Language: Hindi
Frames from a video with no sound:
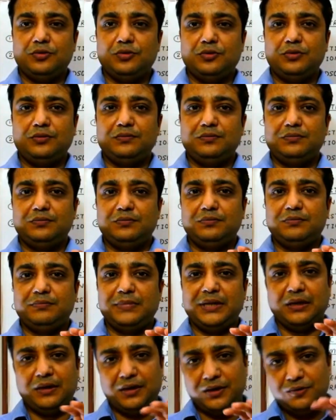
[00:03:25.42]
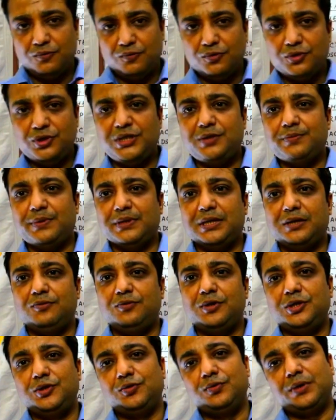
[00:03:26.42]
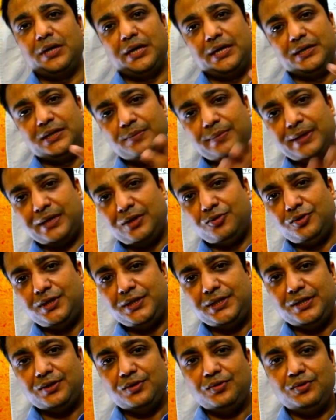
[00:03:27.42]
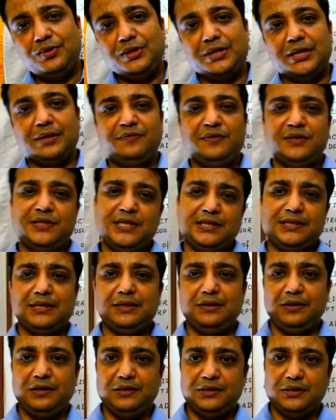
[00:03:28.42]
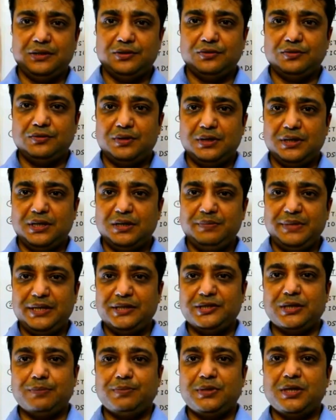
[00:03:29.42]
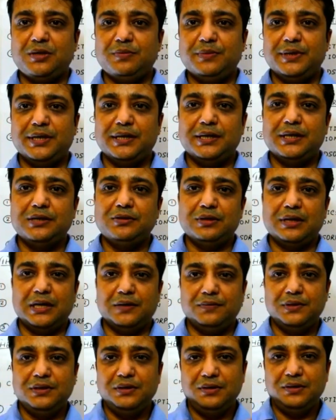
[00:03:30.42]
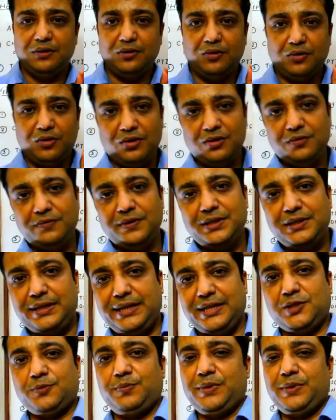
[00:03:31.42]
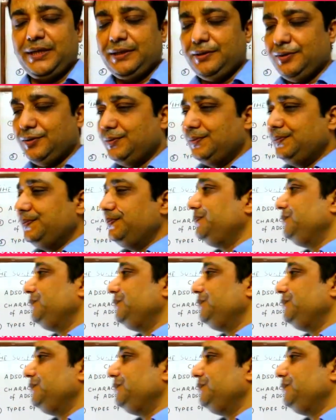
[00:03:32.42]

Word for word: तो मैं हर वो चीज़ बताऊंगा जो आयदर बायोलॉजी से हो या फिजिक्स से रिलेटेड हो अगर मेरे चैप्टर में आएगा तो आई विल ऑलवेज एक्सप्लेन यू